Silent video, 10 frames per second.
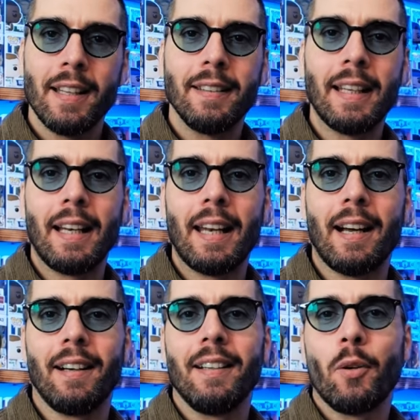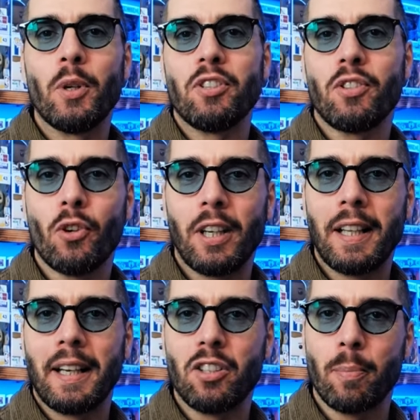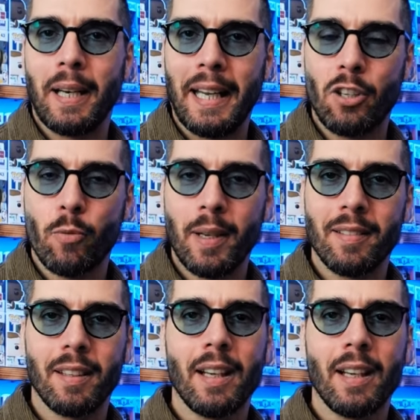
nella questione del risk management.